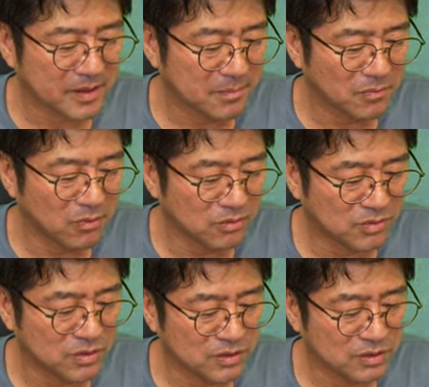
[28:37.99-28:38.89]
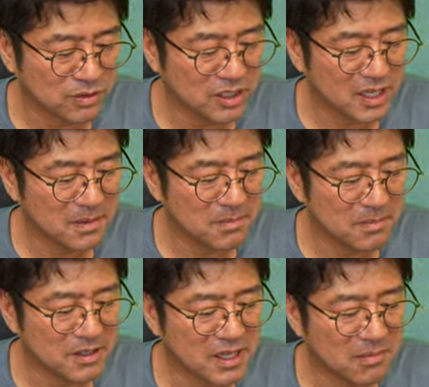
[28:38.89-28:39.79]
もう本当にそれで
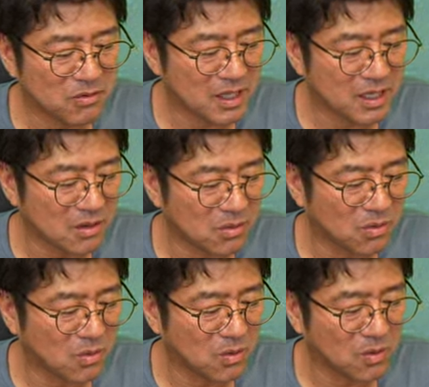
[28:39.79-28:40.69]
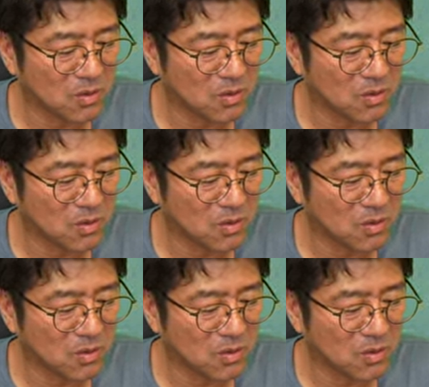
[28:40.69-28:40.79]
見てもなんかこ